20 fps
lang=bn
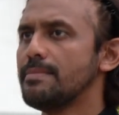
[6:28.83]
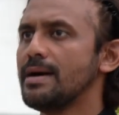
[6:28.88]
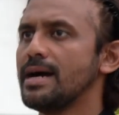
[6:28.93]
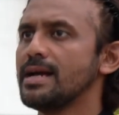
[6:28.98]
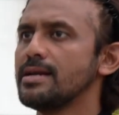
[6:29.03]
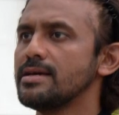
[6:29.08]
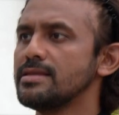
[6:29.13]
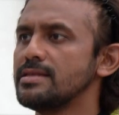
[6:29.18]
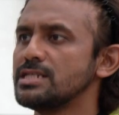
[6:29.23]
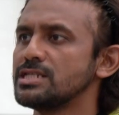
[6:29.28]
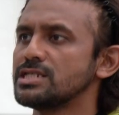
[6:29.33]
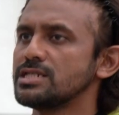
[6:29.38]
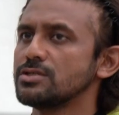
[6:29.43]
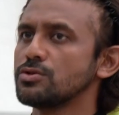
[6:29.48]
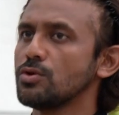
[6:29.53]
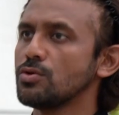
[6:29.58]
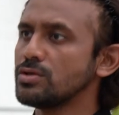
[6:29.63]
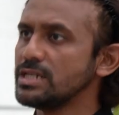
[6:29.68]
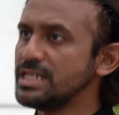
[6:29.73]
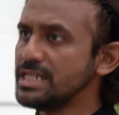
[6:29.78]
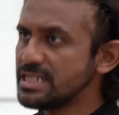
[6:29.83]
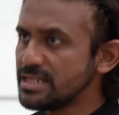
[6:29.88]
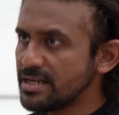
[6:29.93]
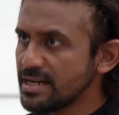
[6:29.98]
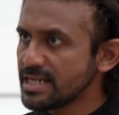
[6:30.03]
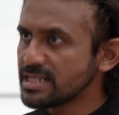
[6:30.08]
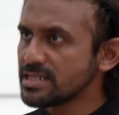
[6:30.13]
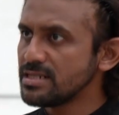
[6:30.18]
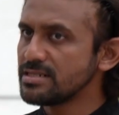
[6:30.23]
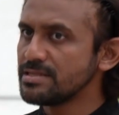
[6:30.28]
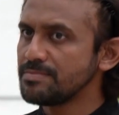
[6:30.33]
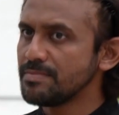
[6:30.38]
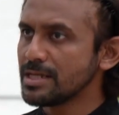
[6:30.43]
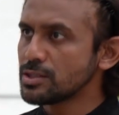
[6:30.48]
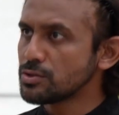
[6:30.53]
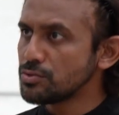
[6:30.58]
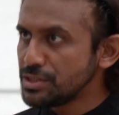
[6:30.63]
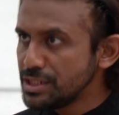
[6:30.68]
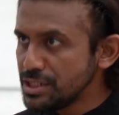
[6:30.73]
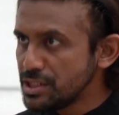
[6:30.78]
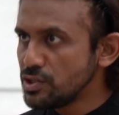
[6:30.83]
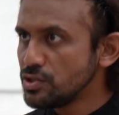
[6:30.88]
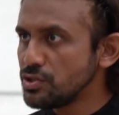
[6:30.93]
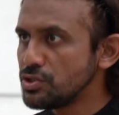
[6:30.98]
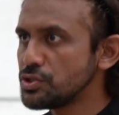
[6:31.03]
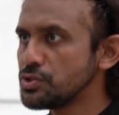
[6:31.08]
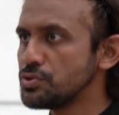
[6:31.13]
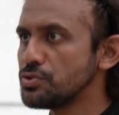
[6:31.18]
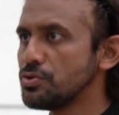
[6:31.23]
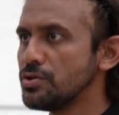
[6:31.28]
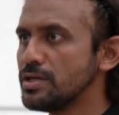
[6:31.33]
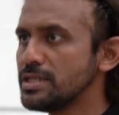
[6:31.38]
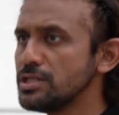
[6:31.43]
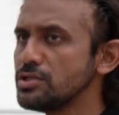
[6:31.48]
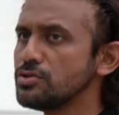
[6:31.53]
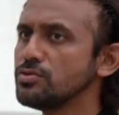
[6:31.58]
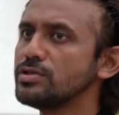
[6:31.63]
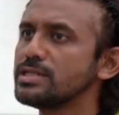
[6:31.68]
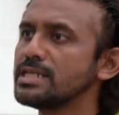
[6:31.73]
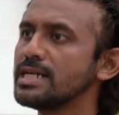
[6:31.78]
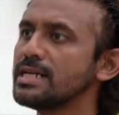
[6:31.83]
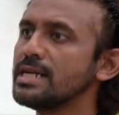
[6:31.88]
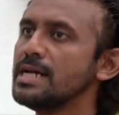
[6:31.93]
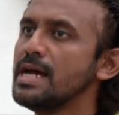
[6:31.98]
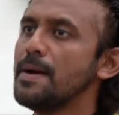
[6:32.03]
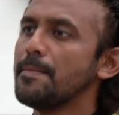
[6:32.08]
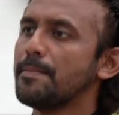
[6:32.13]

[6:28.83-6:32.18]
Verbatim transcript: বাংলাদেশ তখন ইন্টারন্যাশনাল মাত্র টি টোয়েন্টি শুরু হয়েছে তো এটার